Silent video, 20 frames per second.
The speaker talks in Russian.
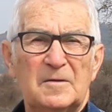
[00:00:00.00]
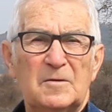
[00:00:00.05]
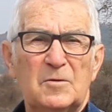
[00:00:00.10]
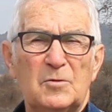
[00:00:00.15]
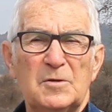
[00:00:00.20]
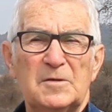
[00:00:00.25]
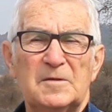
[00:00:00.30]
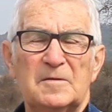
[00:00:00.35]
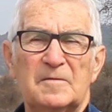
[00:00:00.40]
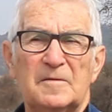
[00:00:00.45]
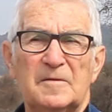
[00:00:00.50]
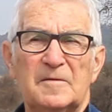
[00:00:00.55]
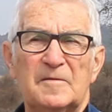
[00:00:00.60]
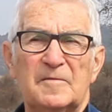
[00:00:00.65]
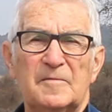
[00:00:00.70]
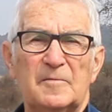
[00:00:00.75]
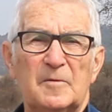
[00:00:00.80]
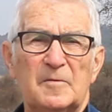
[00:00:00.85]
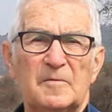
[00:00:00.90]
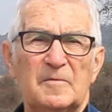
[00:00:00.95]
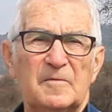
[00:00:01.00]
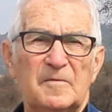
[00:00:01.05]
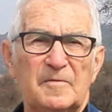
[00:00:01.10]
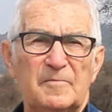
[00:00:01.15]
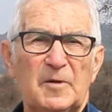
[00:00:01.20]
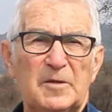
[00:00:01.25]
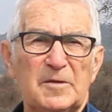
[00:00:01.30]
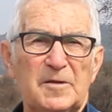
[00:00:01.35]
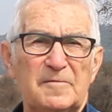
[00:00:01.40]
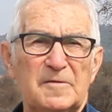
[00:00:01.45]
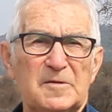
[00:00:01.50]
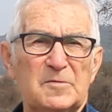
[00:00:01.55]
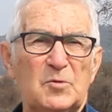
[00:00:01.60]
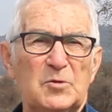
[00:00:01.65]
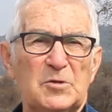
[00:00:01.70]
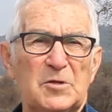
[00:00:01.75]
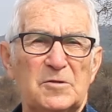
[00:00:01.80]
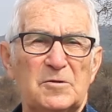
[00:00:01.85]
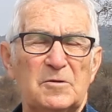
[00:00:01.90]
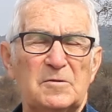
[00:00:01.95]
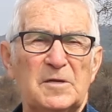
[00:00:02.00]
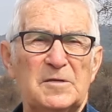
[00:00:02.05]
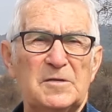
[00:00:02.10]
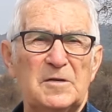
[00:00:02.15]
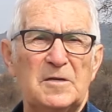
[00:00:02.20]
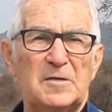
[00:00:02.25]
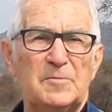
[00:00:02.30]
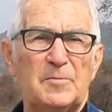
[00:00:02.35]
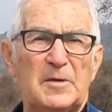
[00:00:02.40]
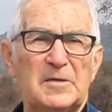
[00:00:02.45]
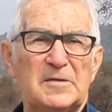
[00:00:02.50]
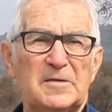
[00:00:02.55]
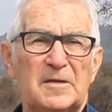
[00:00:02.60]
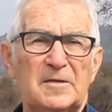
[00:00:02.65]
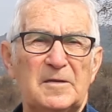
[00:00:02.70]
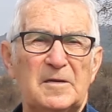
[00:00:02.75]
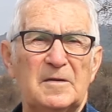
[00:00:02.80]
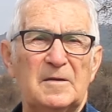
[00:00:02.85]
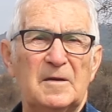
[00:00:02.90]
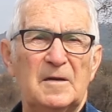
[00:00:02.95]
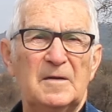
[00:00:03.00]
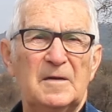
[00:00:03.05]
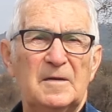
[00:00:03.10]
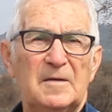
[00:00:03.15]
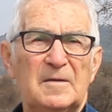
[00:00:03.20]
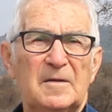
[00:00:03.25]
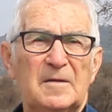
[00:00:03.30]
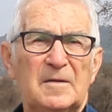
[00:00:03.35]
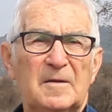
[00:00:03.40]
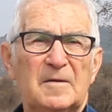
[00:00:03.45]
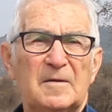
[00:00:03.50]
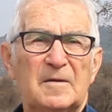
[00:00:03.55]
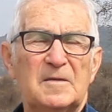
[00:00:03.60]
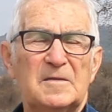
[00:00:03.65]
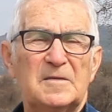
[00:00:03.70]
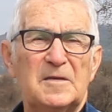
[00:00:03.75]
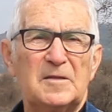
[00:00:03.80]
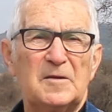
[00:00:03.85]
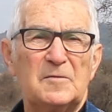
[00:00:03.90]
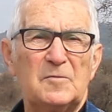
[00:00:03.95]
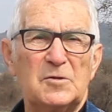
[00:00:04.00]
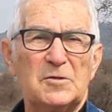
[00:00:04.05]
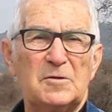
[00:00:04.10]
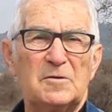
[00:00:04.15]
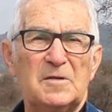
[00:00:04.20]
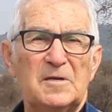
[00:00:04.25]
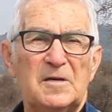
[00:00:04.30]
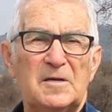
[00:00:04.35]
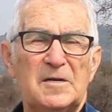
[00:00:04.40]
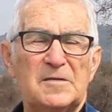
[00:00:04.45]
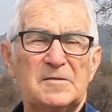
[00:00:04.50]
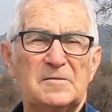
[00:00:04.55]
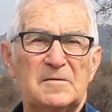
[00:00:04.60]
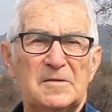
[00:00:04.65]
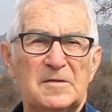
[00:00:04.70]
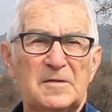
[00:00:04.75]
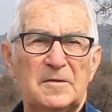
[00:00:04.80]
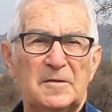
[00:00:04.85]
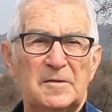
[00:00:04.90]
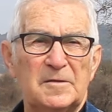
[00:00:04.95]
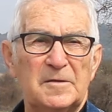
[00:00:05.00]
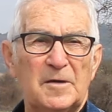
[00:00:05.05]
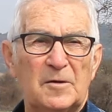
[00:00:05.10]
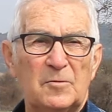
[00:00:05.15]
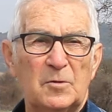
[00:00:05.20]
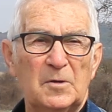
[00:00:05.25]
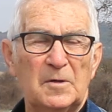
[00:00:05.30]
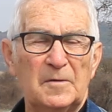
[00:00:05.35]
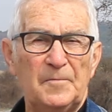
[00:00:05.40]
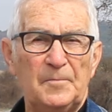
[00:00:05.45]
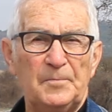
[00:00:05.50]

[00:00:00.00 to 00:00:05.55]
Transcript: то есть э, вполне возможно, что начались просадки из-за того, что некачественно сделана дорога.